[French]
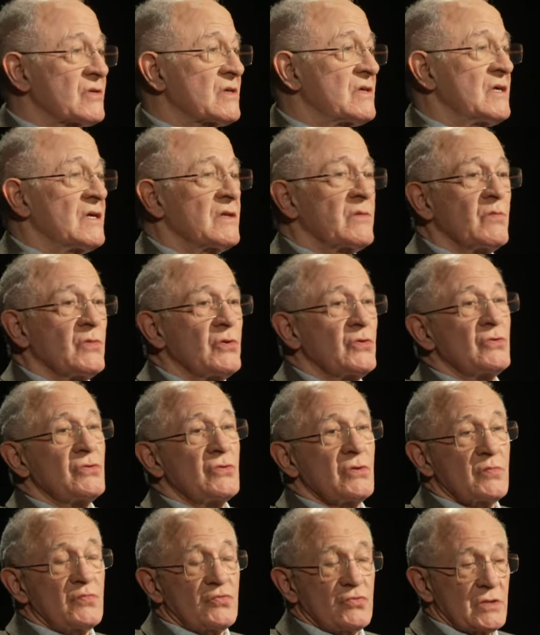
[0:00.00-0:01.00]
ce qui a de
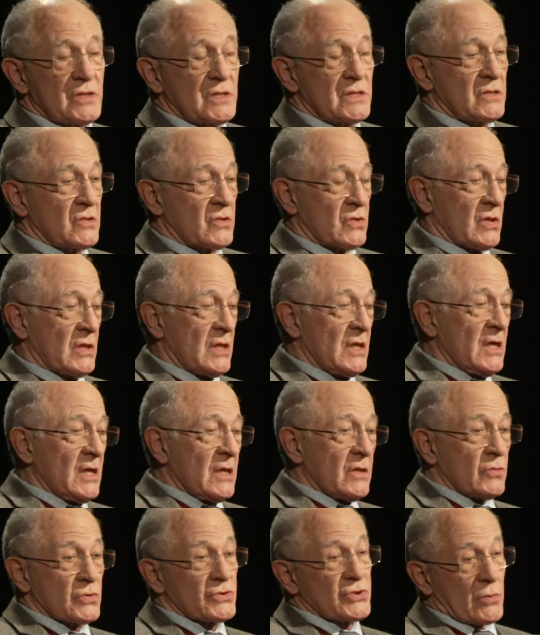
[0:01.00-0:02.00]
mieux depuis
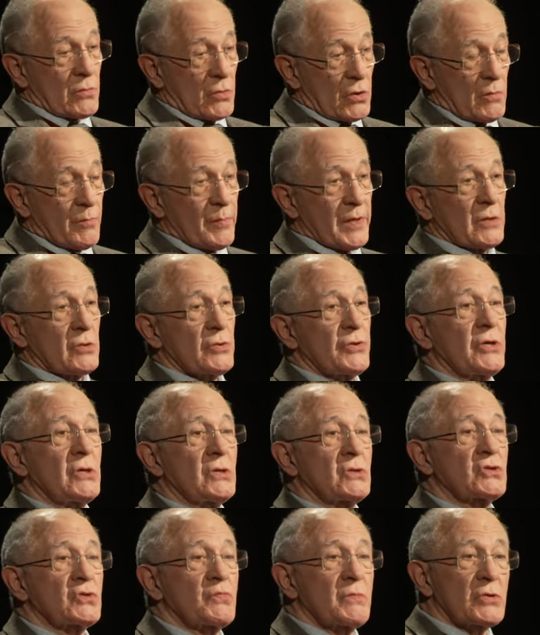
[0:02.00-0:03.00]
non seulement le pain en
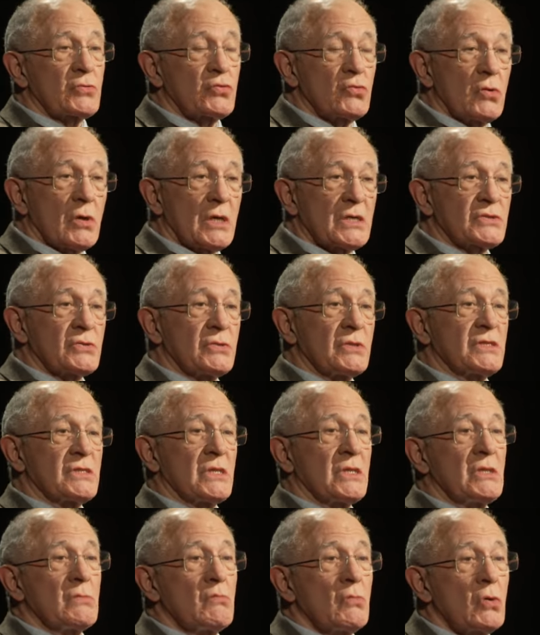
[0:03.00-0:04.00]
tranche, mais tout le reste
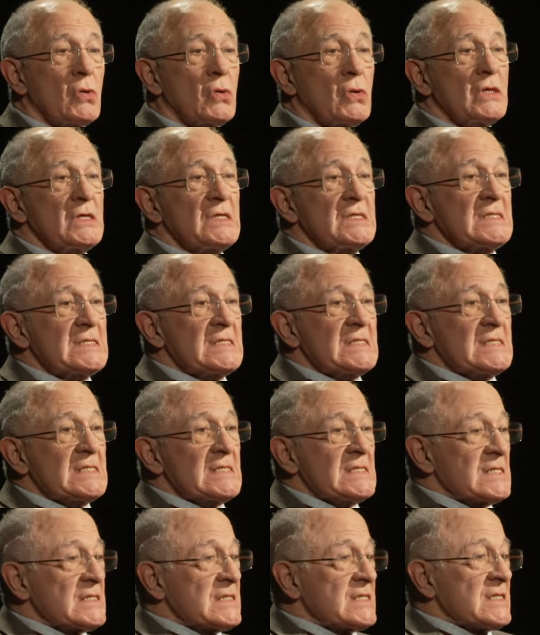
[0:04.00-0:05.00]
des animaux.
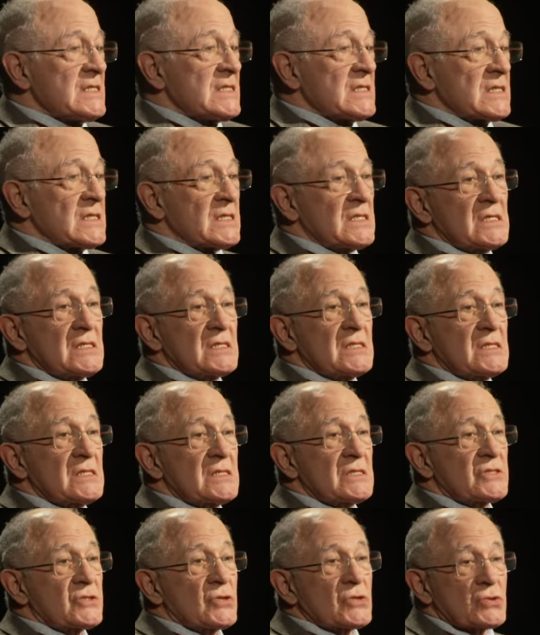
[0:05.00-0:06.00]

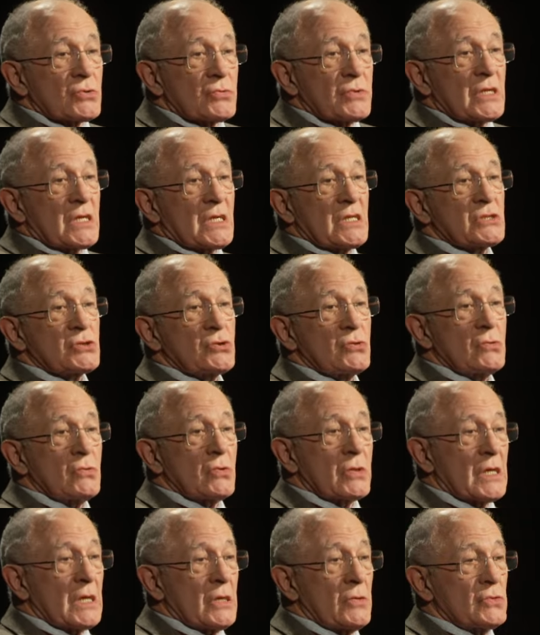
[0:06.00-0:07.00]
Euh, ce sont des
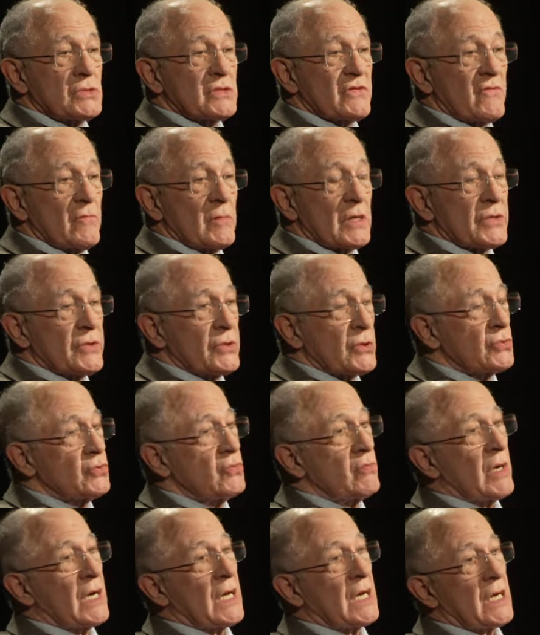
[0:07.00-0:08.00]
questions auxquelles nous avons maintenant
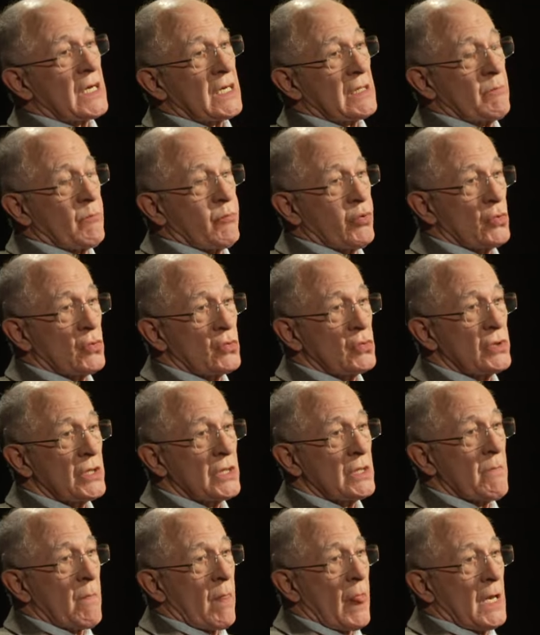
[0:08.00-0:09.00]
du mal à
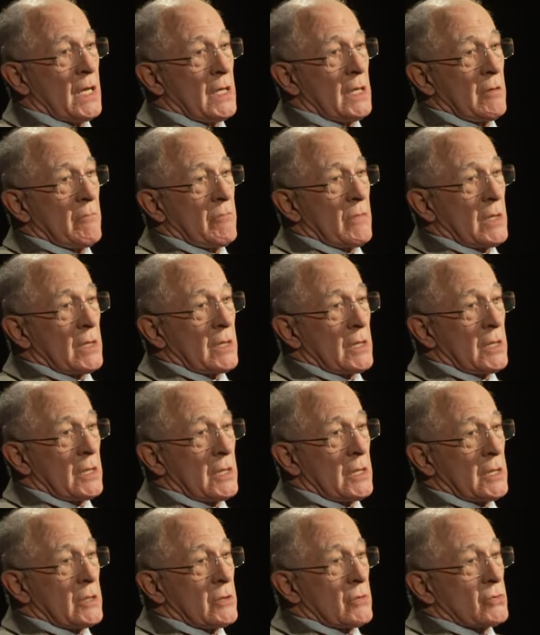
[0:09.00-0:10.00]
répondre.
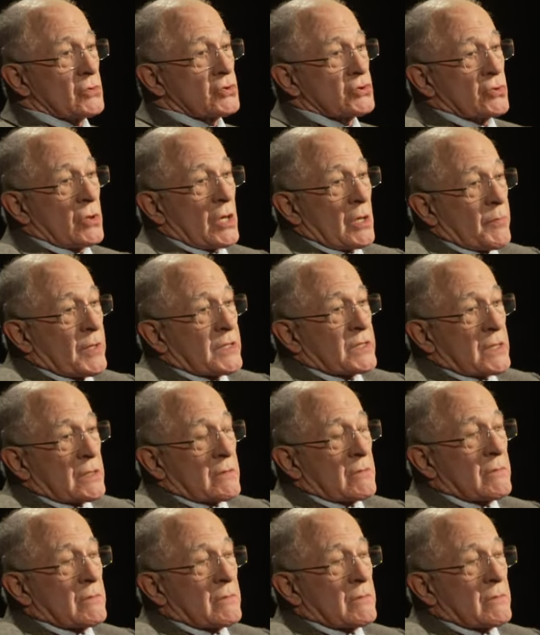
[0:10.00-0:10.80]
Et euh, je Alors répète.